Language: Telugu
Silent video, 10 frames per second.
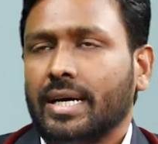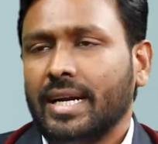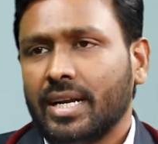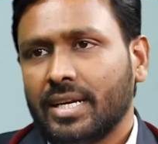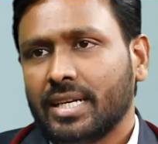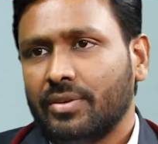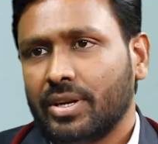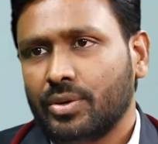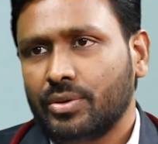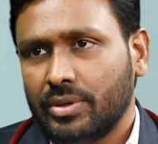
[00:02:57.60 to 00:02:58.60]
రెండు గంటల
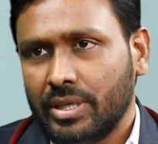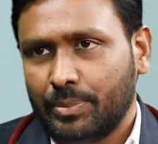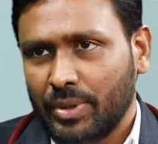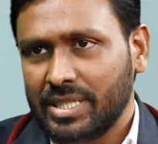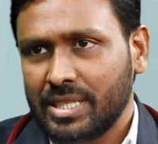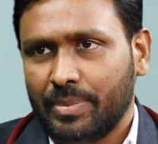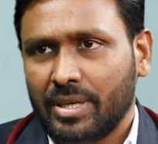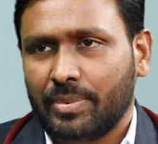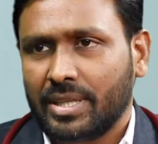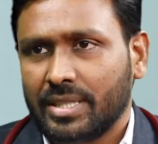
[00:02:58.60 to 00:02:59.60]
వరకు ఇప్పుడు నేను
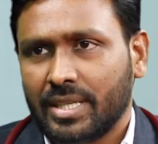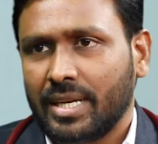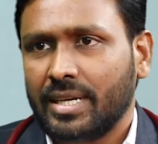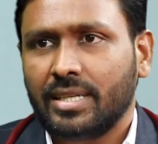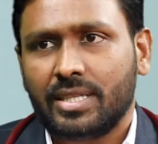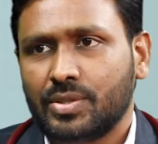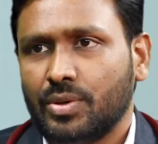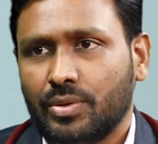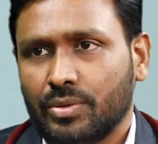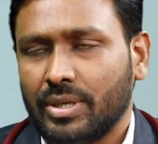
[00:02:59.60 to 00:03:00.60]
చెప్పిన పదార్థాలన్నీ
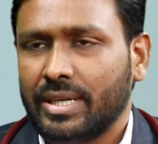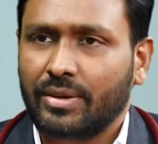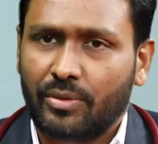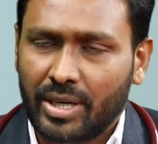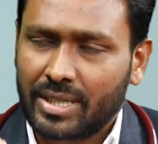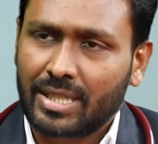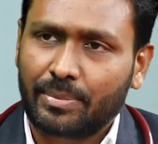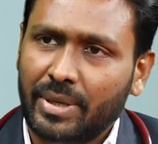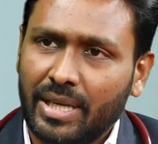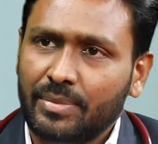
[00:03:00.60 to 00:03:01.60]
తీసుకోకూడదు అంటే వాటర్
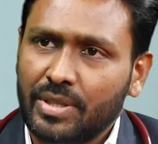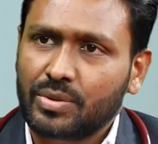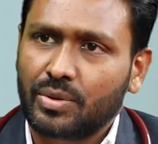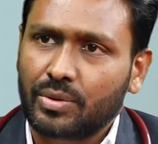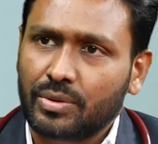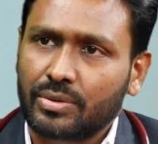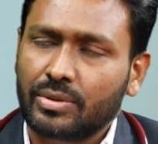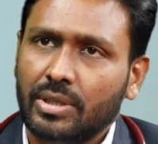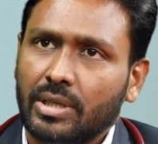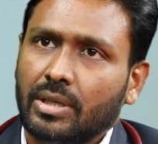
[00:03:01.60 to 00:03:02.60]
తప్ప ఏం తీసుకోకూడదు
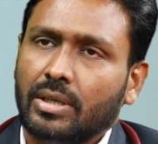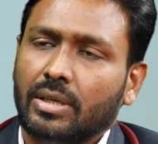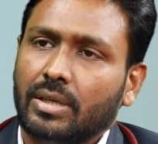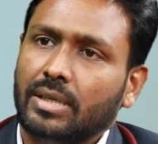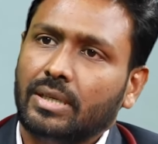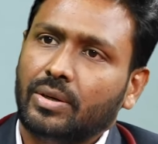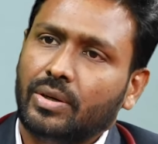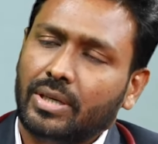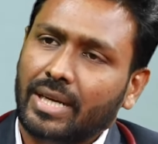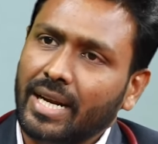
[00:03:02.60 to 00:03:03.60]

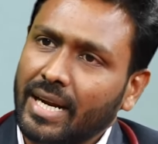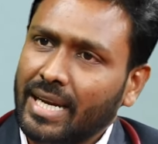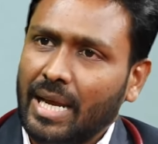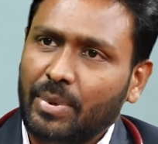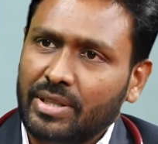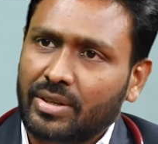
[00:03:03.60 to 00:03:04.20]
రెండు గంటలు అయిపోయిన